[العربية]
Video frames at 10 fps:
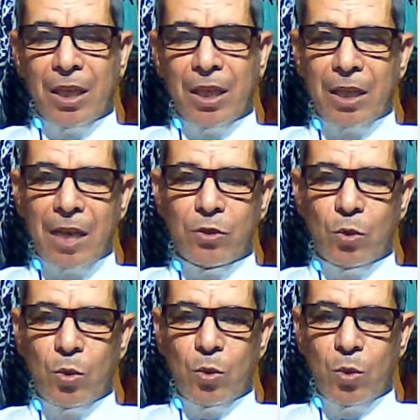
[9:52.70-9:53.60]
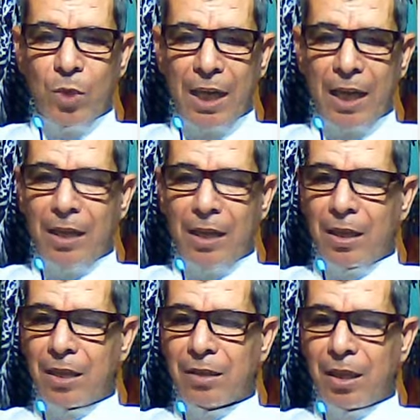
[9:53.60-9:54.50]
يحصلون على
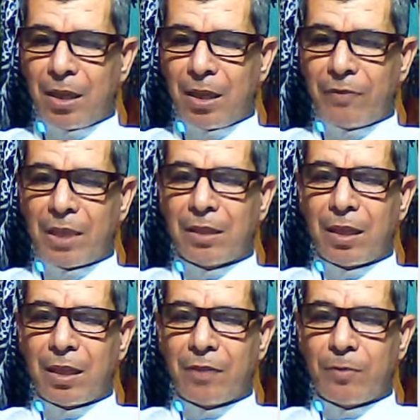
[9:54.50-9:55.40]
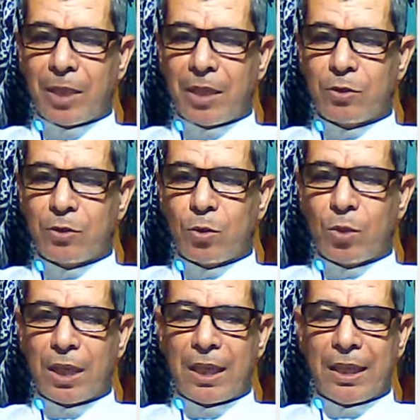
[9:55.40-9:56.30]
أضعاف أضعاف ما يحصلون
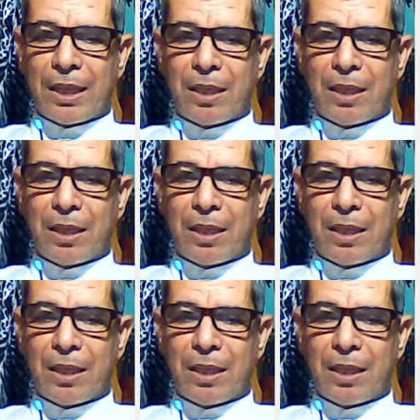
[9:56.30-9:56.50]
عليه